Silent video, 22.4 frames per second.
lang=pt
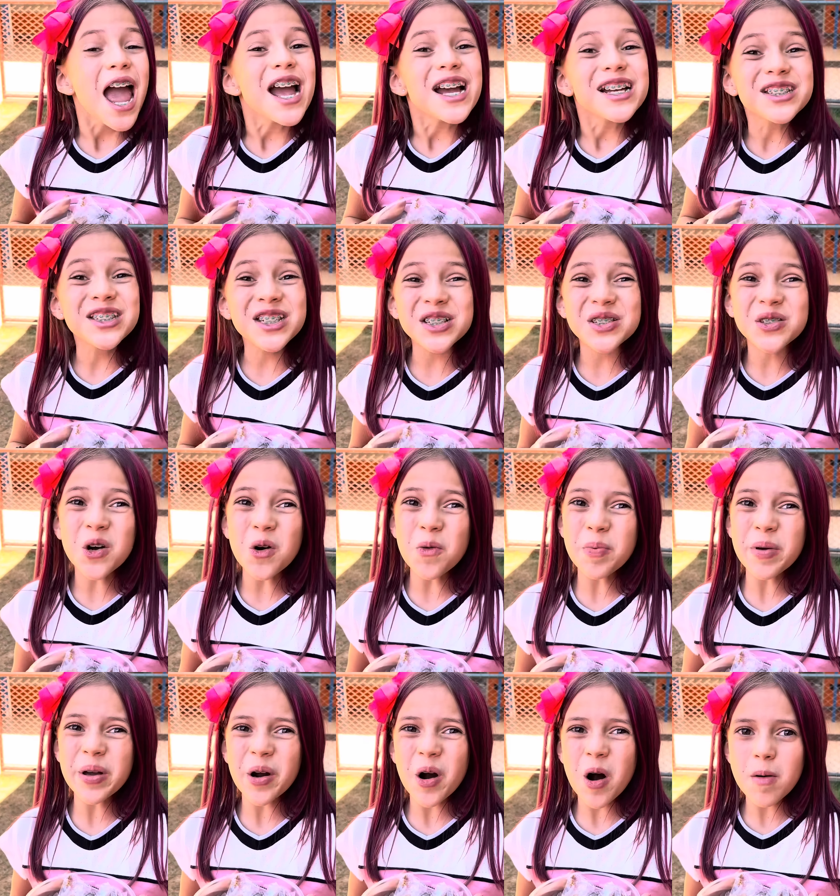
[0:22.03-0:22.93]
Desculpe
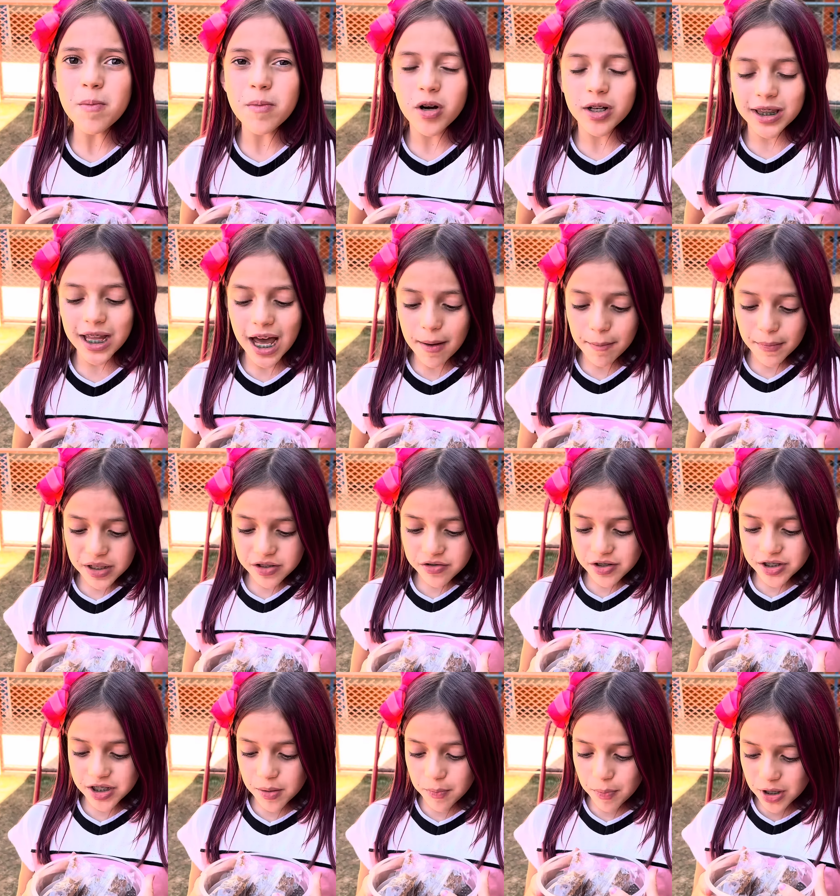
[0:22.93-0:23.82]
incomodar, mas
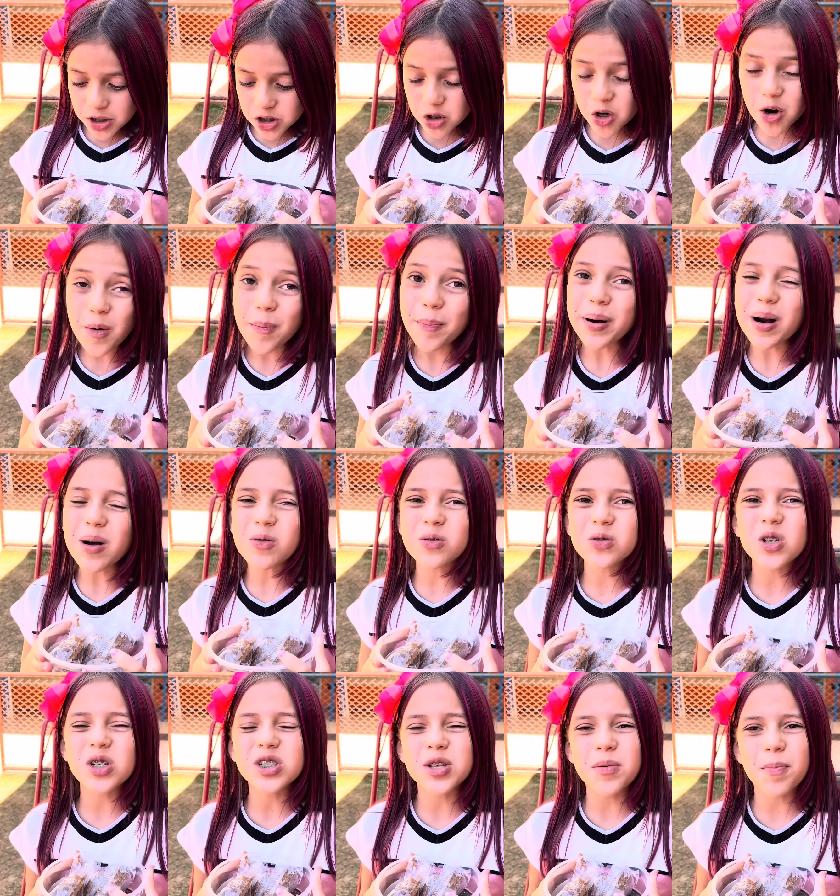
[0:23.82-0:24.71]
você pode comprar um
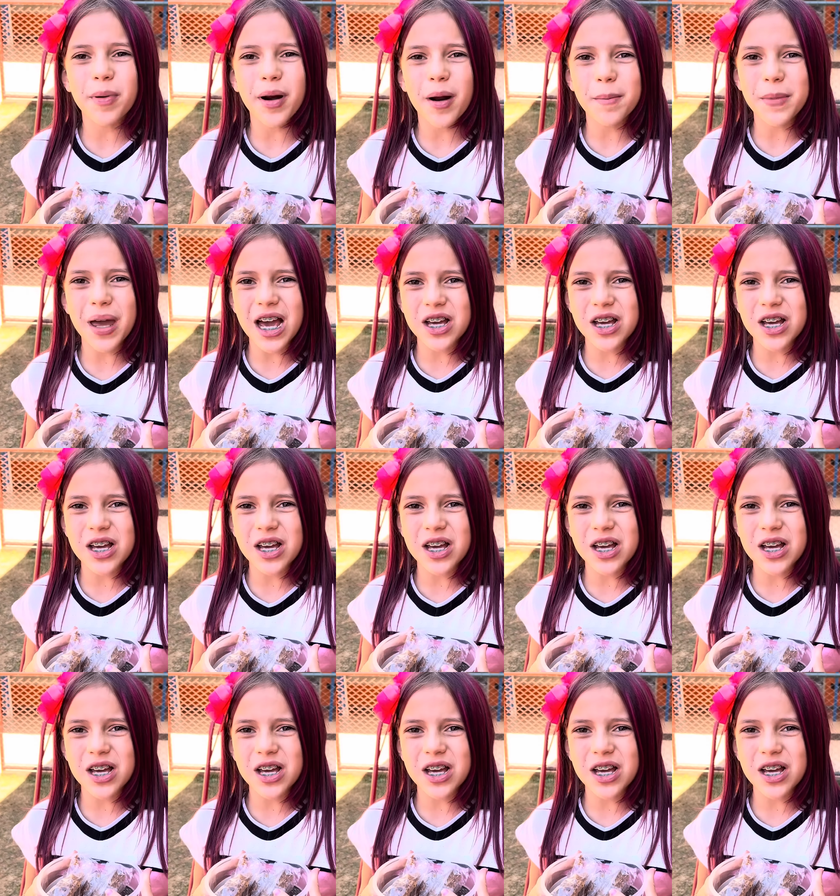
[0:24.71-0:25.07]
doce para me